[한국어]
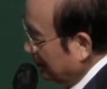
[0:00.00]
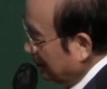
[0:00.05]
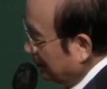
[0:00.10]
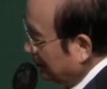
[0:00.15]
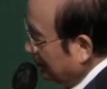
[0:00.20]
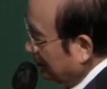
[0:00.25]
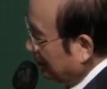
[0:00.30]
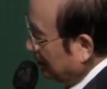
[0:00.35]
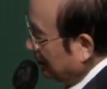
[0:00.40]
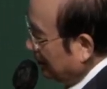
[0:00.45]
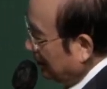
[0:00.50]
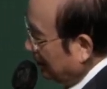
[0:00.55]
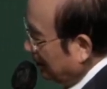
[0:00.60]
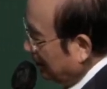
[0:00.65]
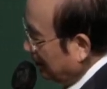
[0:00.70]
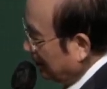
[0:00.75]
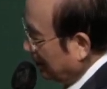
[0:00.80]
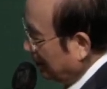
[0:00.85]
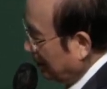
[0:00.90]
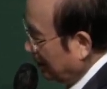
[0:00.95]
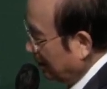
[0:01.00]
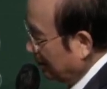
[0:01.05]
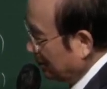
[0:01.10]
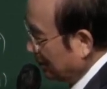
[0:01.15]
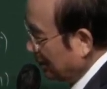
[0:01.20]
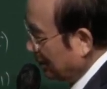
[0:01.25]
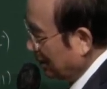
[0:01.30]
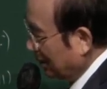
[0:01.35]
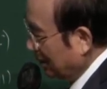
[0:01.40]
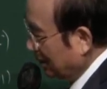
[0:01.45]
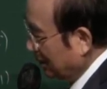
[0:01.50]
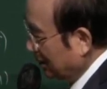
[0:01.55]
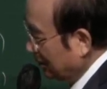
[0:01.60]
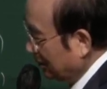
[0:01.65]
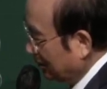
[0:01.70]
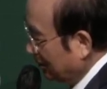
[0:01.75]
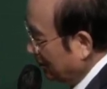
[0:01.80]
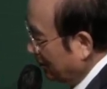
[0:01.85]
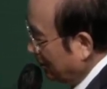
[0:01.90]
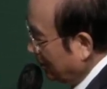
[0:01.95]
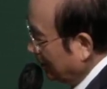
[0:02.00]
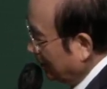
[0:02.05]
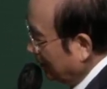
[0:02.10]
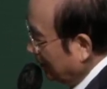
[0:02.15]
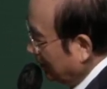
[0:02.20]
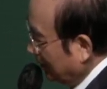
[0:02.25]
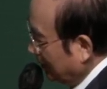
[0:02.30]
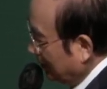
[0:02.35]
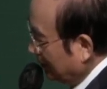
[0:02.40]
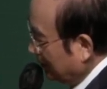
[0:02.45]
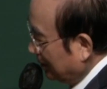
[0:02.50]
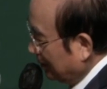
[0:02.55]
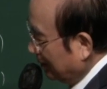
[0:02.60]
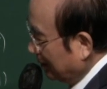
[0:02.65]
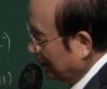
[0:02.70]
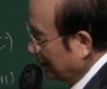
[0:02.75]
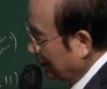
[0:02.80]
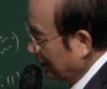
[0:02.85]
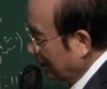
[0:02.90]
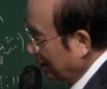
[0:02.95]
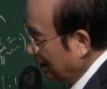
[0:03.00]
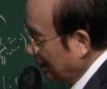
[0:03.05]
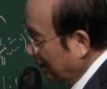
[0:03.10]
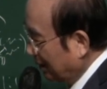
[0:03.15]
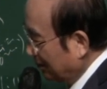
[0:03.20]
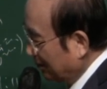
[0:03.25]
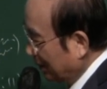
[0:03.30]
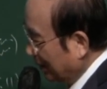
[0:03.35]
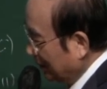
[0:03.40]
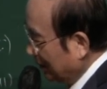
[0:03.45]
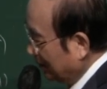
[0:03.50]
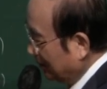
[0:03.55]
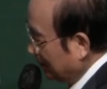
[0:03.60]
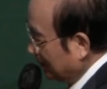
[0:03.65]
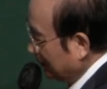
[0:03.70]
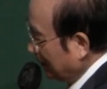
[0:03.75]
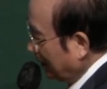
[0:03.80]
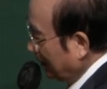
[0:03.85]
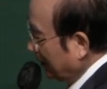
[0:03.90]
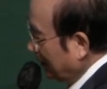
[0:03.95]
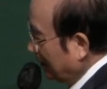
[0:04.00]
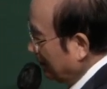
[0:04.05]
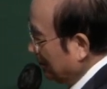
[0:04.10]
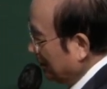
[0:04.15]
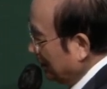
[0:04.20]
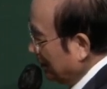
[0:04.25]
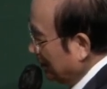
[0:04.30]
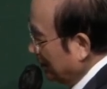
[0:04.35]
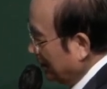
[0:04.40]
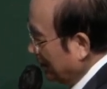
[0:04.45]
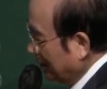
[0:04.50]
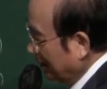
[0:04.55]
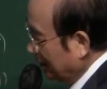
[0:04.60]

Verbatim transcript: 그 인간에게 하나님의 계획이 있고 그 인간이 하나님 만나면 하나님이